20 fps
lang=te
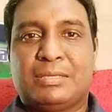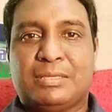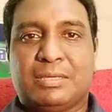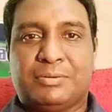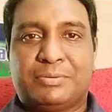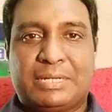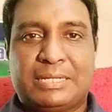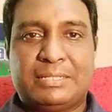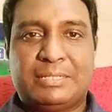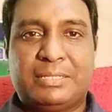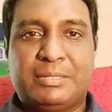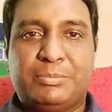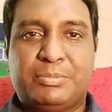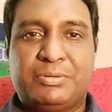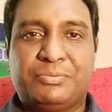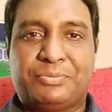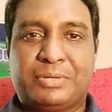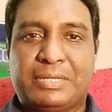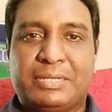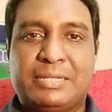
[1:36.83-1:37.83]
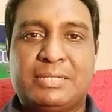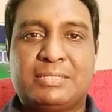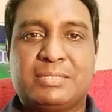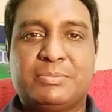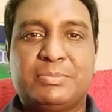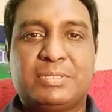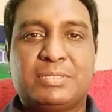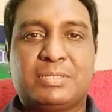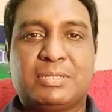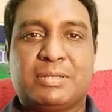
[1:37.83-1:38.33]
ఎవరైతే ఇప్పుడు ఫైనల్
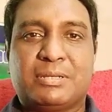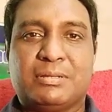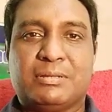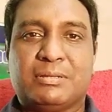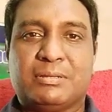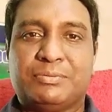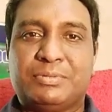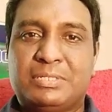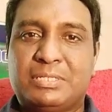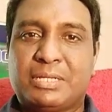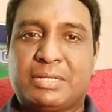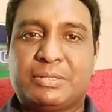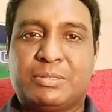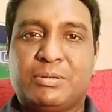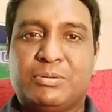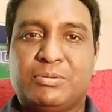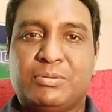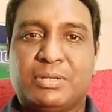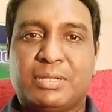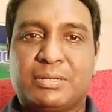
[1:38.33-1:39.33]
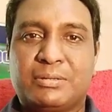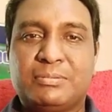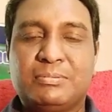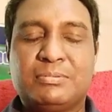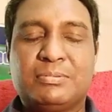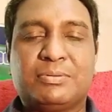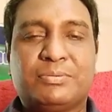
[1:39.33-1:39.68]
సెమిస్టర్ విద్యార్థులు ఉన్నారో